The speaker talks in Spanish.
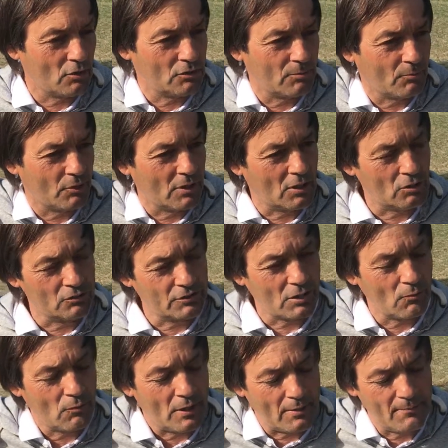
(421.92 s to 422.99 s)
donde podía encontrar
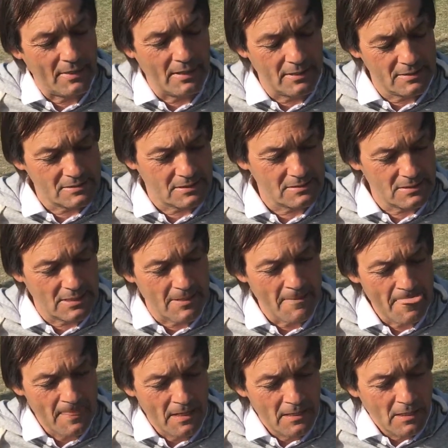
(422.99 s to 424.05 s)
buenas madres, así que
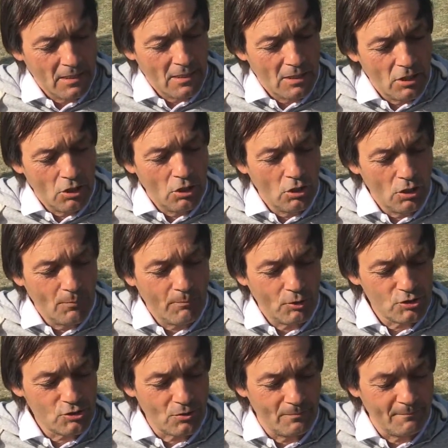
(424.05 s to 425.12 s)
eh, por
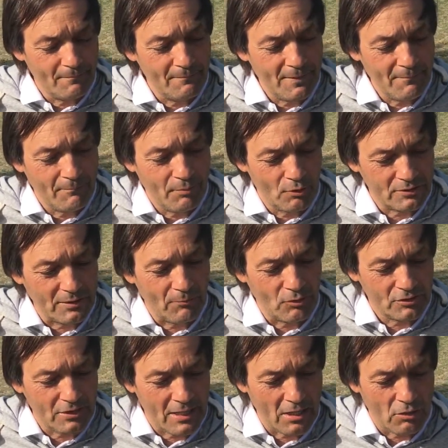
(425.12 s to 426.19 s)
eso me importa
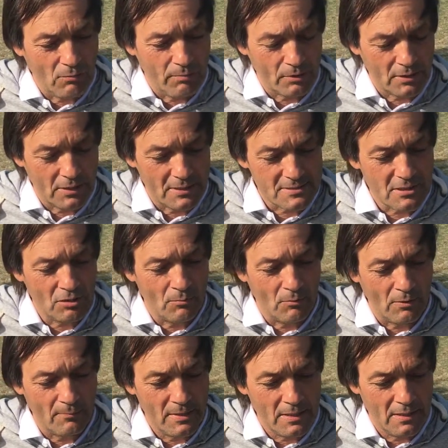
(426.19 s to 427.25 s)
mostrarlo, porque así como
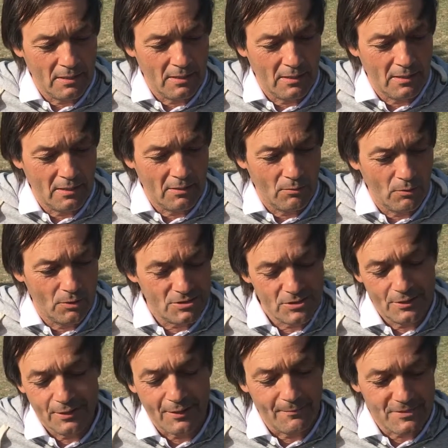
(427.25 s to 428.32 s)
a mí debo
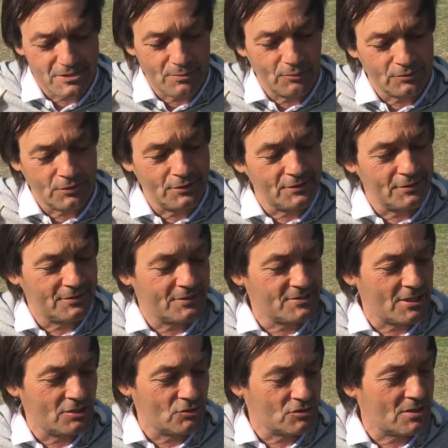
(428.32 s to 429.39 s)
decir que me llevó 33
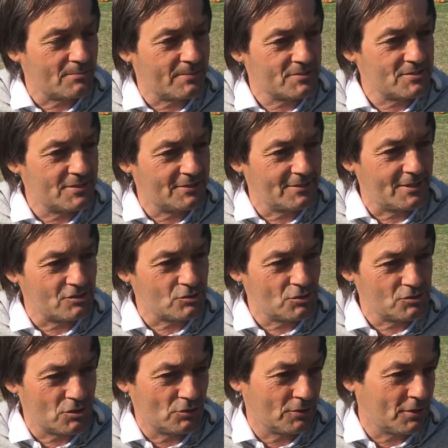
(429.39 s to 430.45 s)
años ser presidente de la
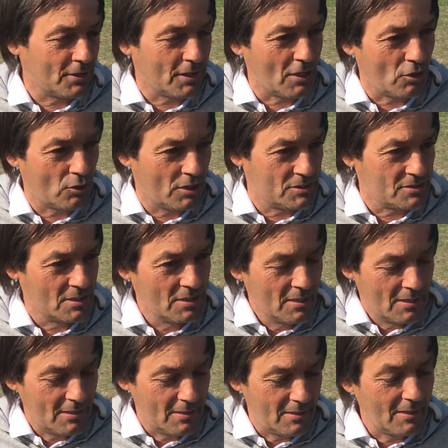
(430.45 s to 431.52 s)
Asociación de Creadores,
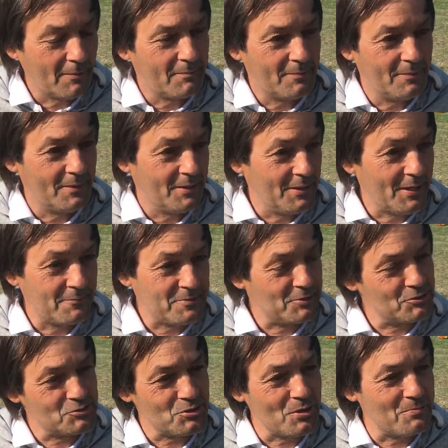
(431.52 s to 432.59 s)

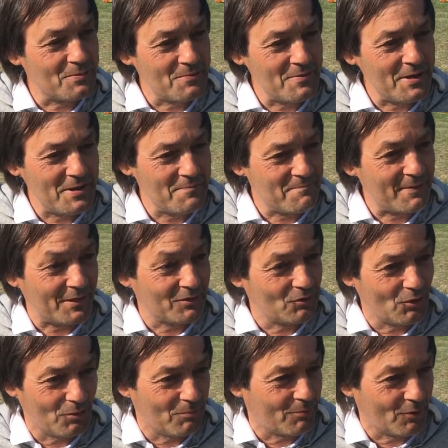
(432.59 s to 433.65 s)
habiendo sido el primer
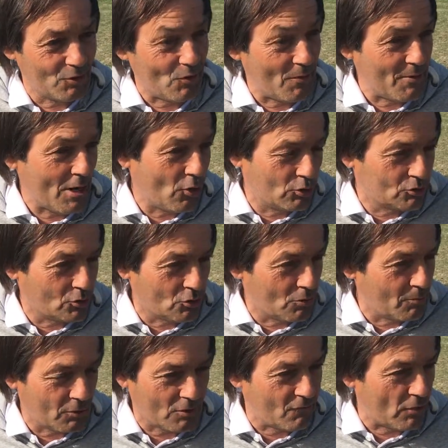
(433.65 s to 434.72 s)
inspector, porque no había otro, no
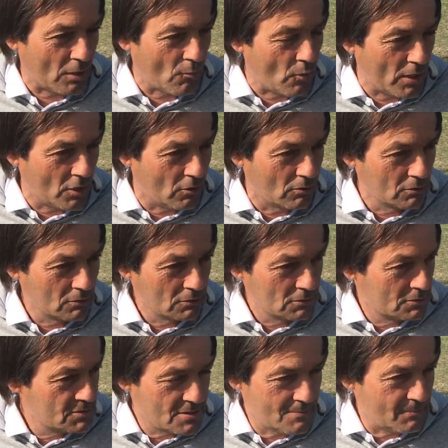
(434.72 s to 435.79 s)
porque fuera bueno
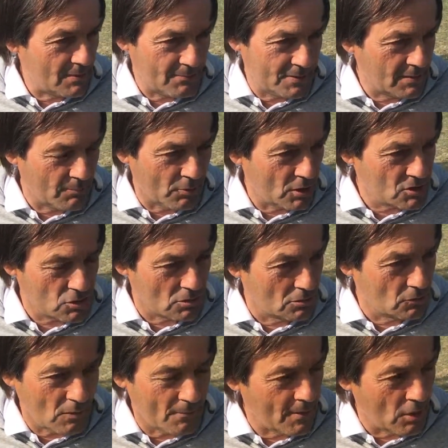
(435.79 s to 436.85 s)
simplemente por eso,
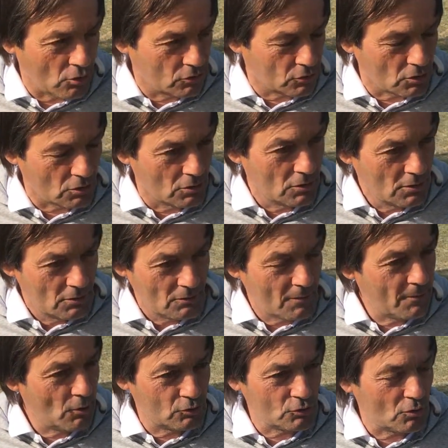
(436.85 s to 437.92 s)
no había otro, no
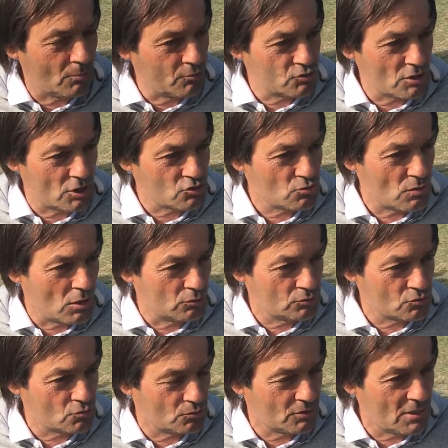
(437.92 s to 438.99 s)
había otro que pusiera su
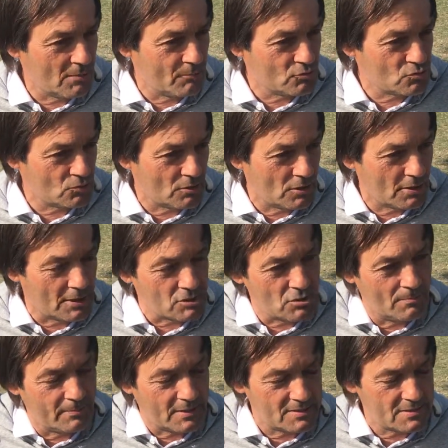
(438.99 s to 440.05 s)
auto, su tiempo y su
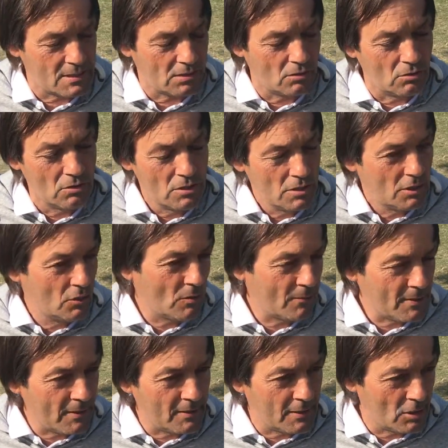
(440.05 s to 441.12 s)
dedicación para hacerlo, y no
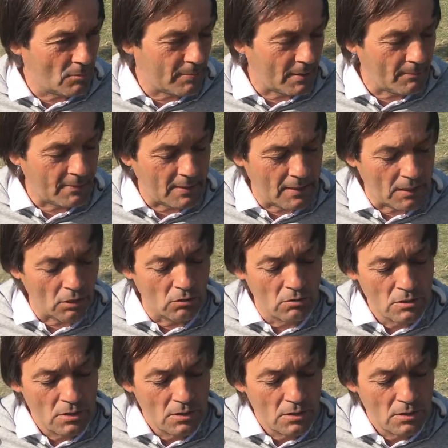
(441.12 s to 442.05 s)
había dinero para pagarlo.